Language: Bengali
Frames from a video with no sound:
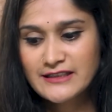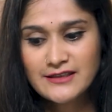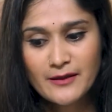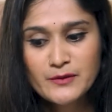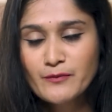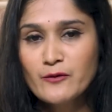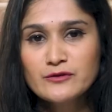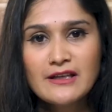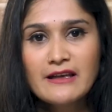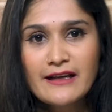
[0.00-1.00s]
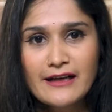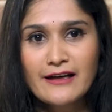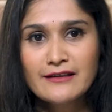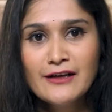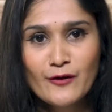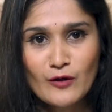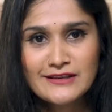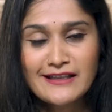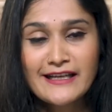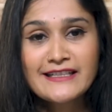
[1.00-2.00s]
এটা তাবির মাহমুদের লেখার
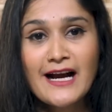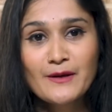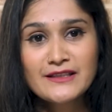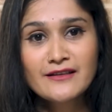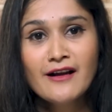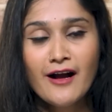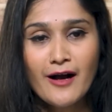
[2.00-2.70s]
কথা না এটা আমাদের